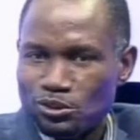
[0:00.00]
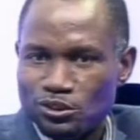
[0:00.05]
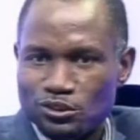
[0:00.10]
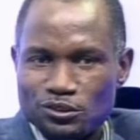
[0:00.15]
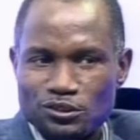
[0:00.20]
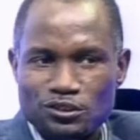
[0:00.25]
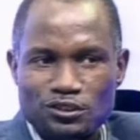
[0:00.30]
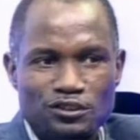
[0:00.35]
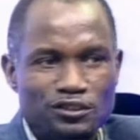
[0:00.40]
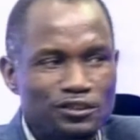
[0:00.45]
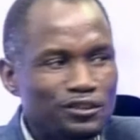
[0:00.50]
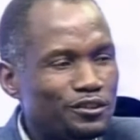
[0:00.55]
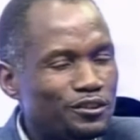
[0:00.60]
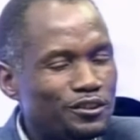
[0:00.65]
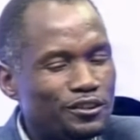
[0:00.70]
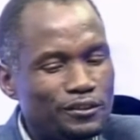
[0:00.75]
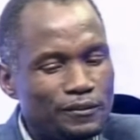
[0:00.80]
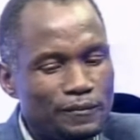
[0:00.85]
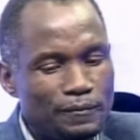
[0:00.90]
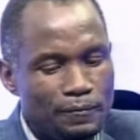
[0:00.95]
noite
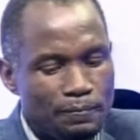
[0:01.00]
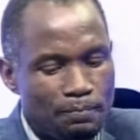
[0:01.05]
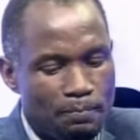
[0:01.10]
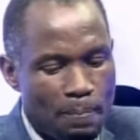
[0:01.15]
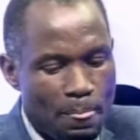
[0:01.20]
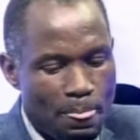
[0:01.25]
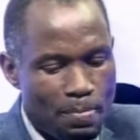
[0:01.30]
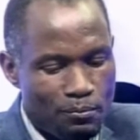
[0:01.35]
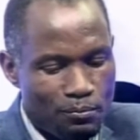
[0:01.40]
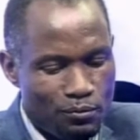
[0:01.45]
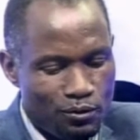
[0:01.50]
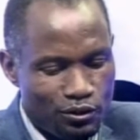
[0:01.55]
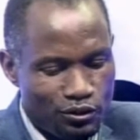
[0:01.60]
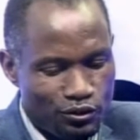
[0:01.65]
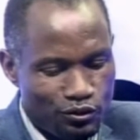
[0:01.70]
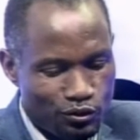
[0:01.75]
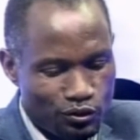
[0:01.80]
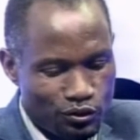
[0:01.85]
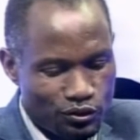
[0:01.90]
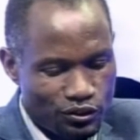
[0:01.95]
e boa
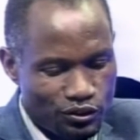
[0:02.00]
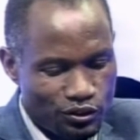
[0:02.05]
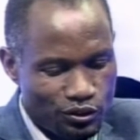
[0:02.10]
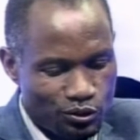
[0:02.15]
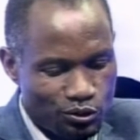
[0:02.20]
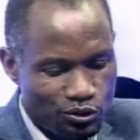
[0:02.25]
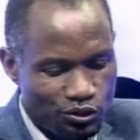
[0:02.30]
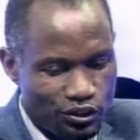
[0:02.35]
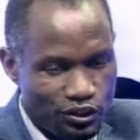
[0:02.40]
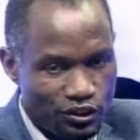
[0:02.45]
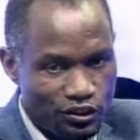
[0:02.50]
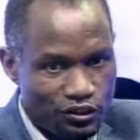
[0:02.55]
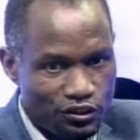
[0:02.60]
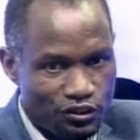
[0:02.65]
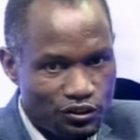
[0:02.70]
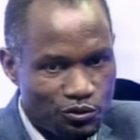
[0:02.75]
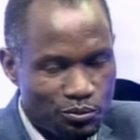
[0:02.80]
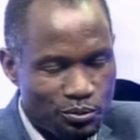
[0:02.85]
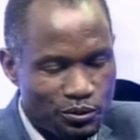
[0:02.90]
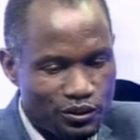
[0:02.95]
noite aos
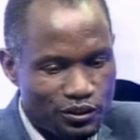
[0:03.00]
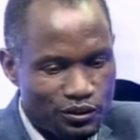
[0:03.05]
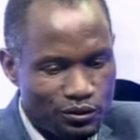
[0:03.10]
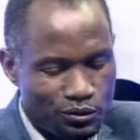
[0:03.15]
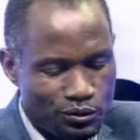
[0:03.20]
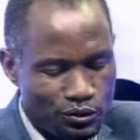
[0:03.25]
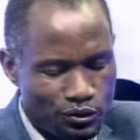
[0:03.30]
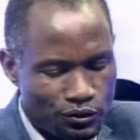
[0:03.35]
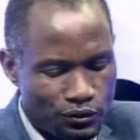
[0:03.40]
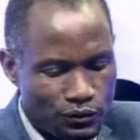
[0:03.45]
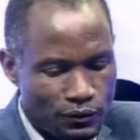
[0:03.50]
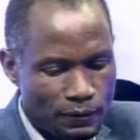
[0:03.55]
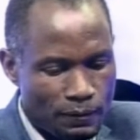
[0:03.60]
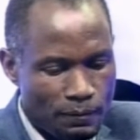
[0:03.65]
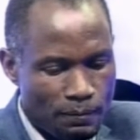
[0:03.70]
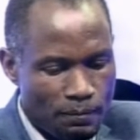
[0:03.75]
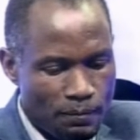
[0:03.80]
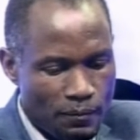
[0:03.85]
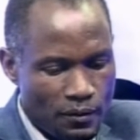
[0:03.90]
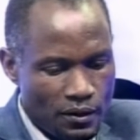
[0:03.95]
telespectadores.
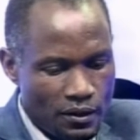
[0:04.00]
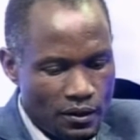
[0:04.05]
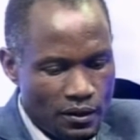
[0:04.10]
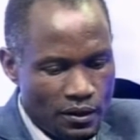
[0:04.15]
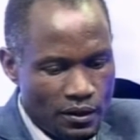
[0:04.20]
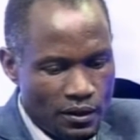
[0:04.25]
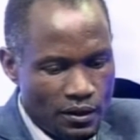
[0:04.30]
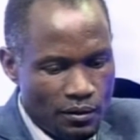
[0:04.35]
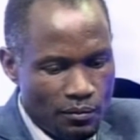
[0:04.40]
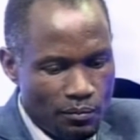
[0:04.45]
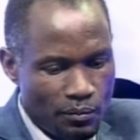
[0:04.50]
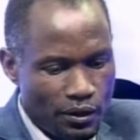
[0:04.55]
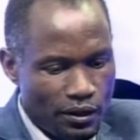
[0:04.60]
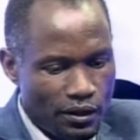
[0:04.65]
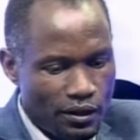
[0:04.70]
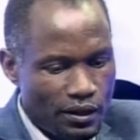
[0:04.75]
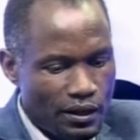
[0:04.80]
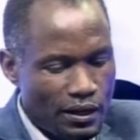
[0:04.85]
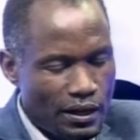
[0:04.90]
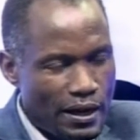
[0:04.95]
Bem,
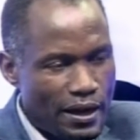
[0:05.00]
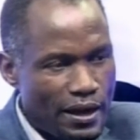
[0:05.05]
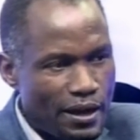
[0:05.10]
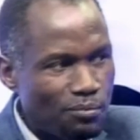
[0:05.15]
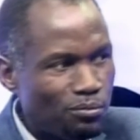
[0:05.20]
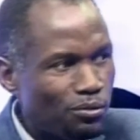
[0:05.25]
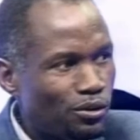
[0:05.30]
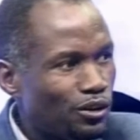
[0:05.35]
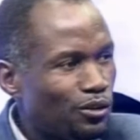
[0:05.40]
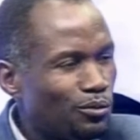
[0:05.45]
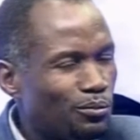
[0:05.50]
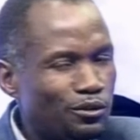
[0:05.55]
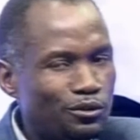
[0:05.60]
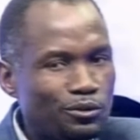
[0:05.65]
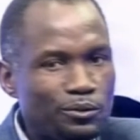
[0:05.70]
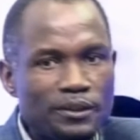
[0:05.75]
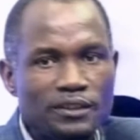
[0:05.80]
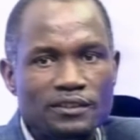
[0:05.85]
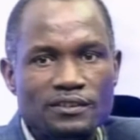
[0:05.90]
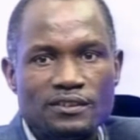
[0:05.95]
a ébola é uma
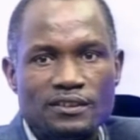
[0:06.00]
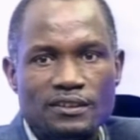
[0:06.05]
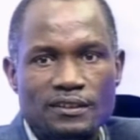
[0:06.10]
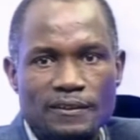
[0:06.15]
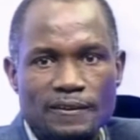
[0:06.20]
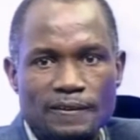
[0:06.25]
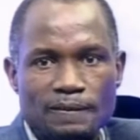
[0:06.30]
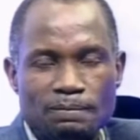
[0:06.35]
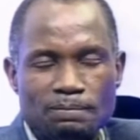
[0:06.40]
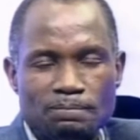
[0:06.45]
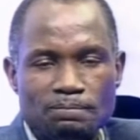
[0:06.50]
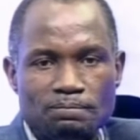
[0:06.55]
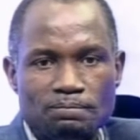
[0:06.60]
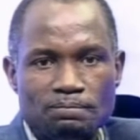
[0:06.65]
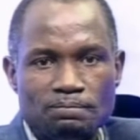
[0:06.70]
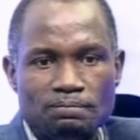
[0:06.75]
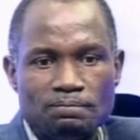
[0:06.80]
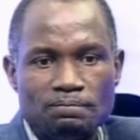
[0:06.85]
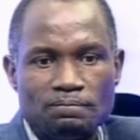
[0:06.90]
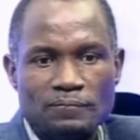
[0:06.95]
doença
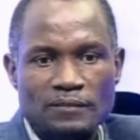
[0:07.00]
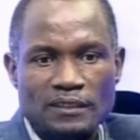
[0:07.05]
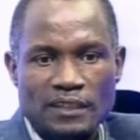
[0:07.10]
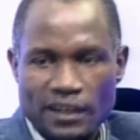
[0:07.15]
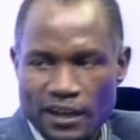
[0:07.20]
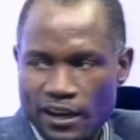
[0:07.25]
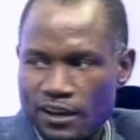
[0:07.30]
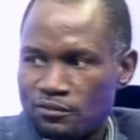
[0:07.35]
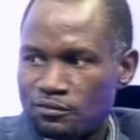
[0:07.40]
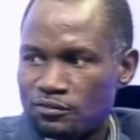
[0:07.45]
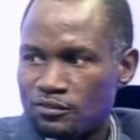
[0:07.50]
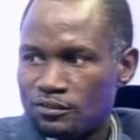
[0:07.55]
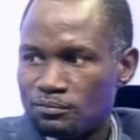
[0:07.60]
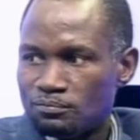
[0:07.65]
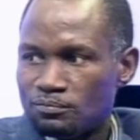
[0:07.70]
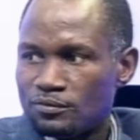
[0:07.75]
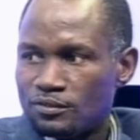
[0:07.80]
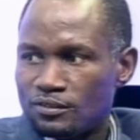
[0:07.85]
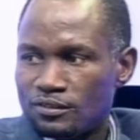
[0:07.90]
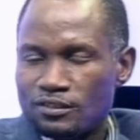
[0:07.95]
grave,
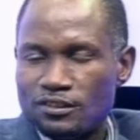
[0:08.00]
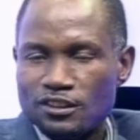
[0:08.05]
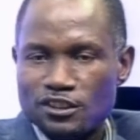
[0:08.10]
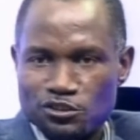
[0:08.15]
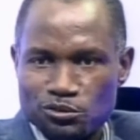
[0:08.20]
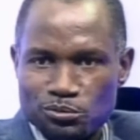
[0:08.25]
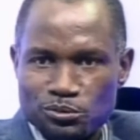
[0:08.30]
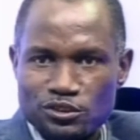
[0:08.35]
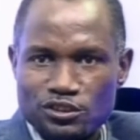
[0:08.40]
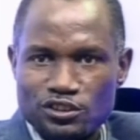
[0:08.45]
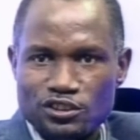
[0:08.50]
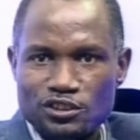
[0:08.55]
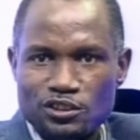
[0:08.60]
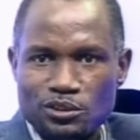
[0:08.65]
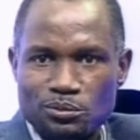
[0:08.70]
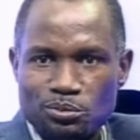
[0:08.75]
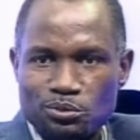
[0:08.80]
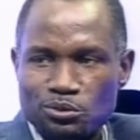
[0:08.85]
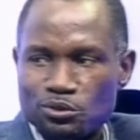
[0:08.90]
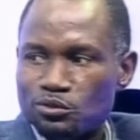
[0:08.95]
transmitida
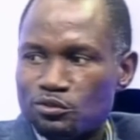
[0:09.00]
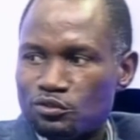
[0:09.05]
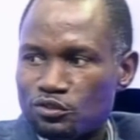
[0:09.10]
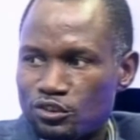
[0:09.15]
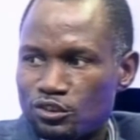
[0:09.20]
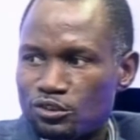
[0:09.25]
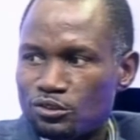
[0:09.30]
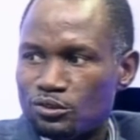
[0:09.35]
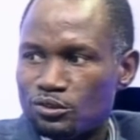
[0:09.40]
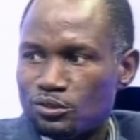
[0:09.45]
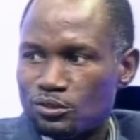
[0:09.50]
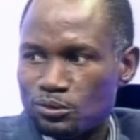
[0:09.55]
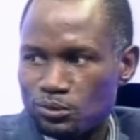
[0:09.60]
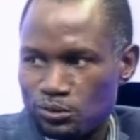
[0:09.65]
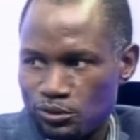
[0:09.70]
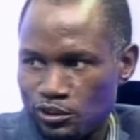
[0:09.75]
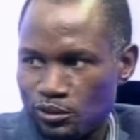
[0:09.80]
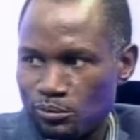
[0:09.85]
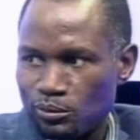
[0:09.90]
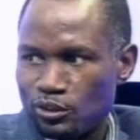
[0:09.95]
por um vírus, o
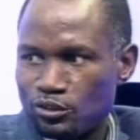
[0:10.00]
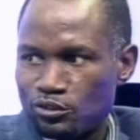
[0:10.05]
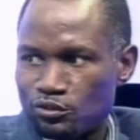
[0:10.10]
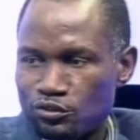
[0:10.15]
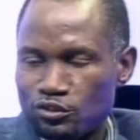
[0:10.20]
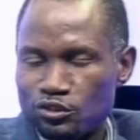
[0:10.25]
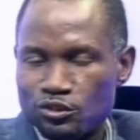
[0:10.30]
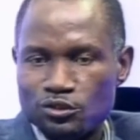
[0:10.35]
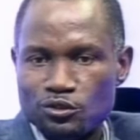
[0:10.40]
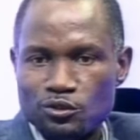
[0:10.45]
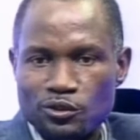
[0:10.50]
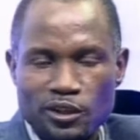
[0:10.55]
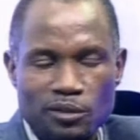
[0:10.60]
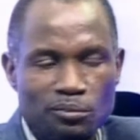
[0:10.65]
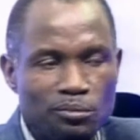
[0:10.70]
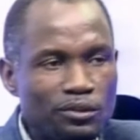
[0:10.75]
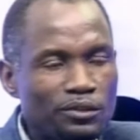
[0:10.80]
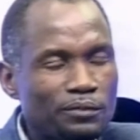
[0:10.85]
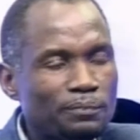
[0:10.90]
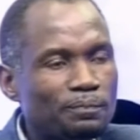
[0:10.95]
chamado vírus do ébola.